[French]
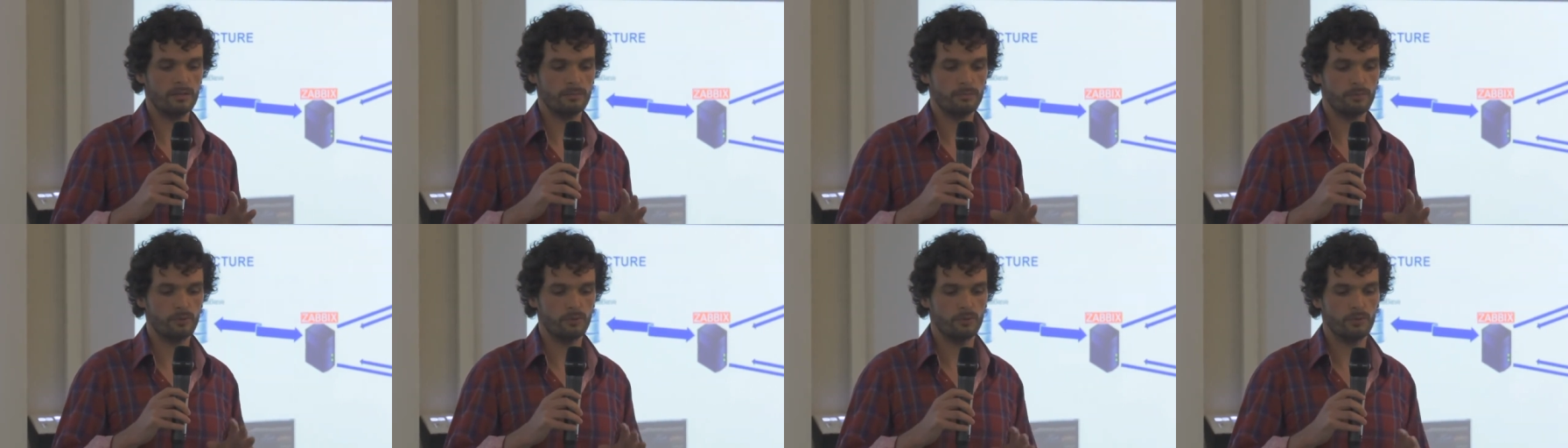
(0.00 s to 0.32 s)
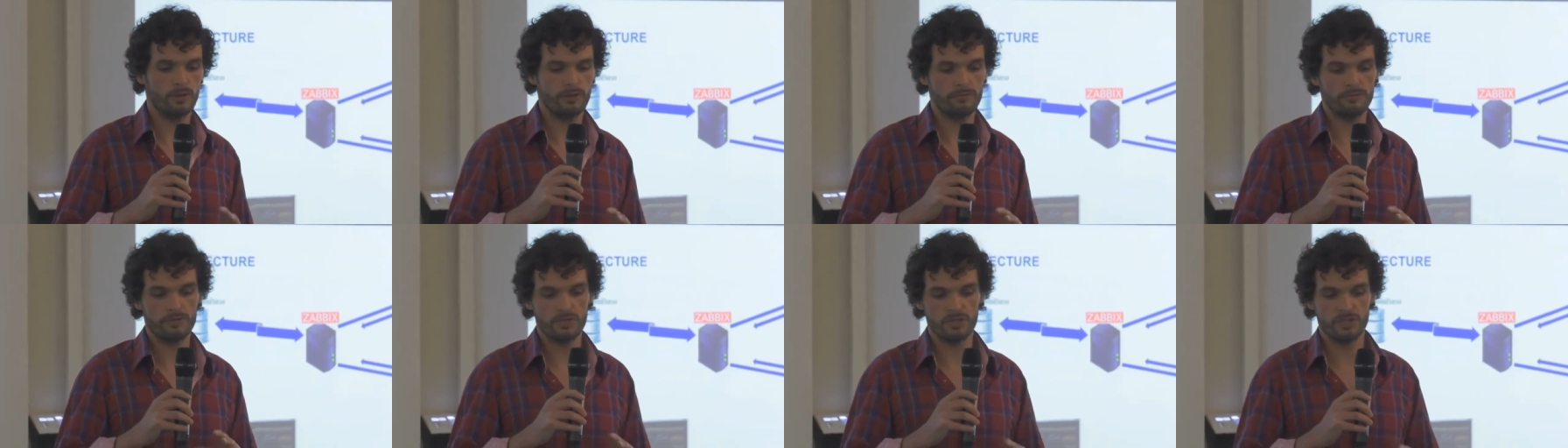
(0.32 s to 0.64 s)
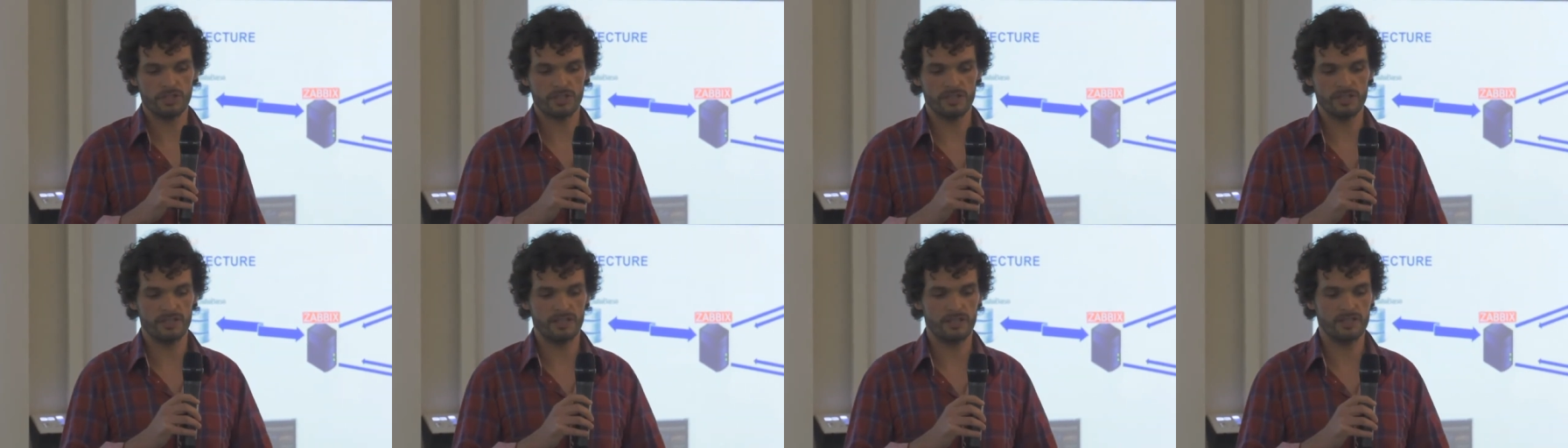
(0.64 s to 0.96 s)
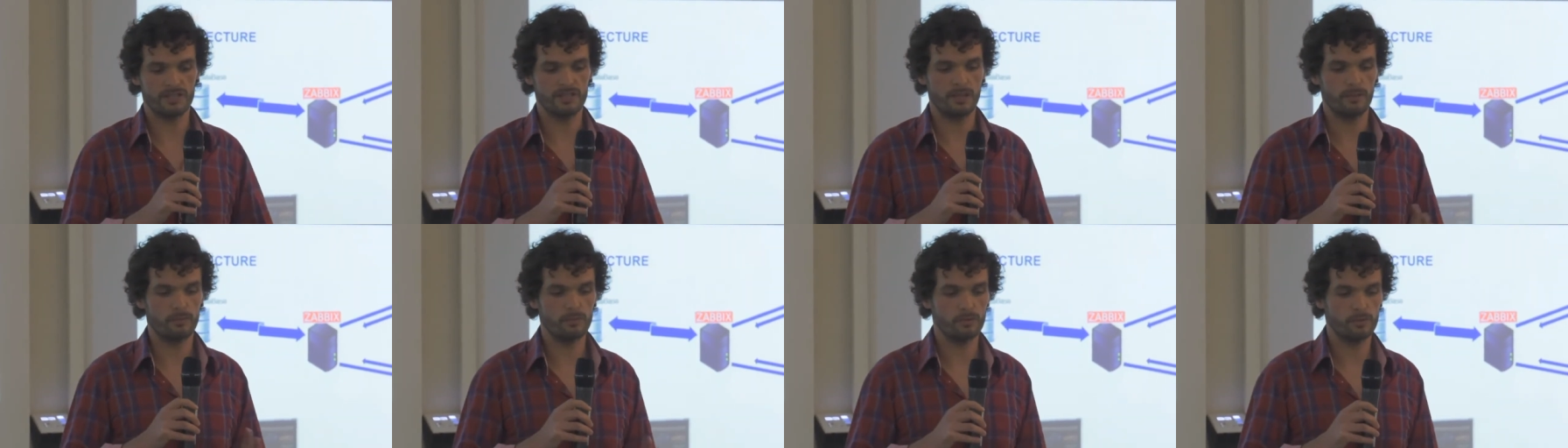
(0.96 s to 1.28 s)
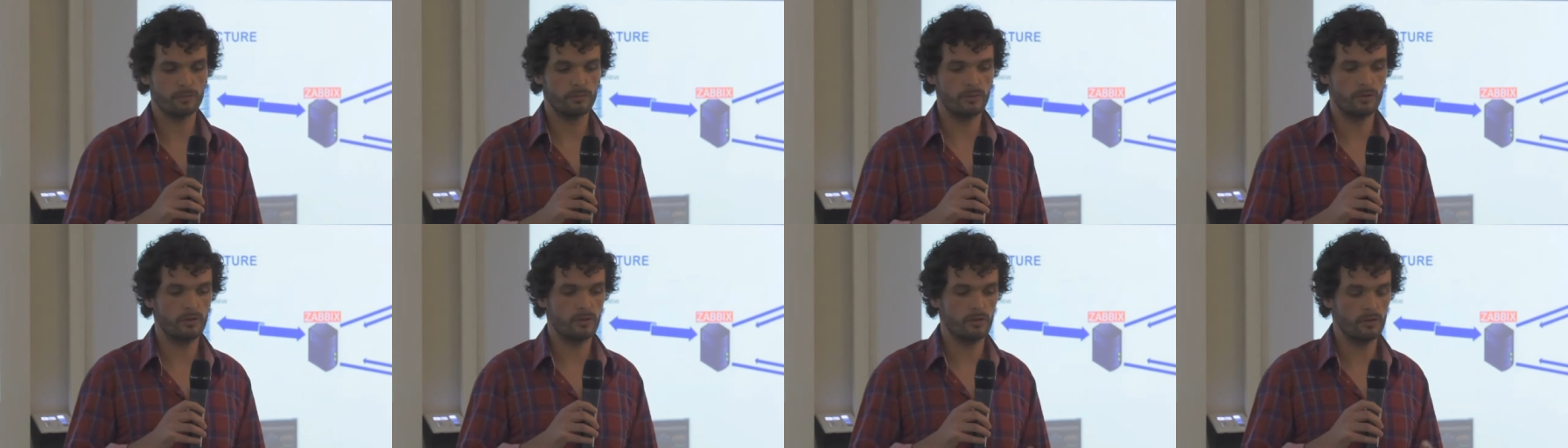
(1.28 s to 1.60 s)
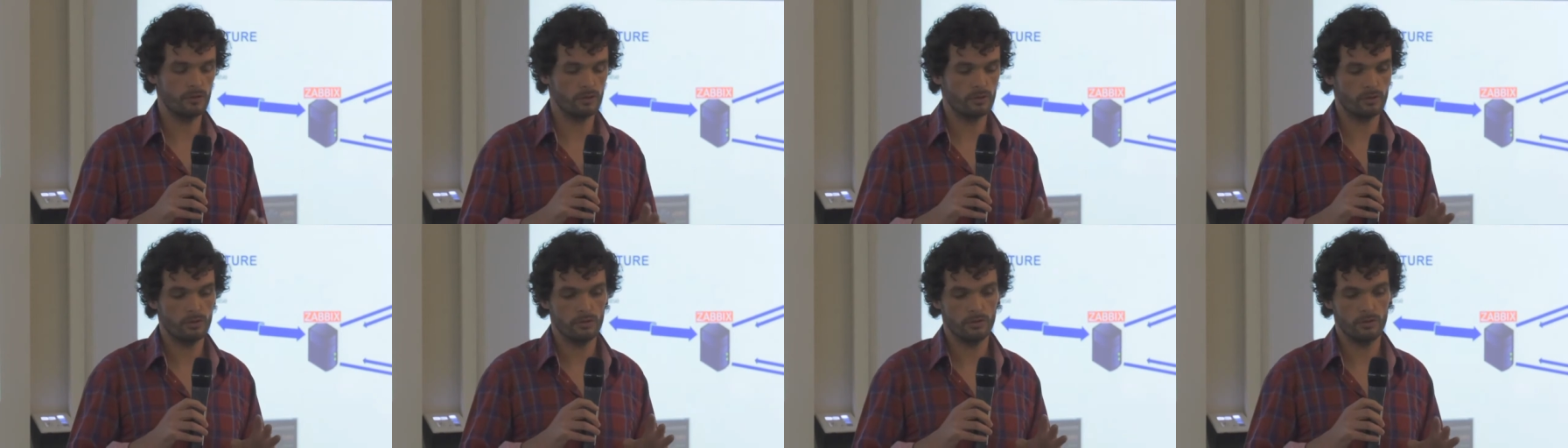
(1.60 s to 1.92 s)
peut afficher des tableaux de
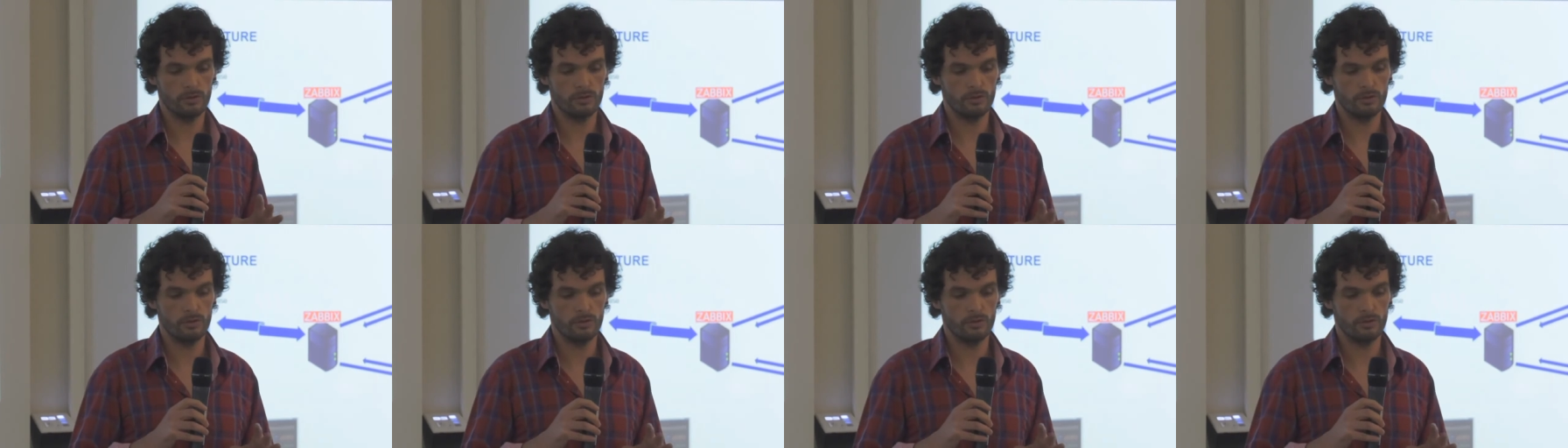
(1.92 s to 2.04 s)
bord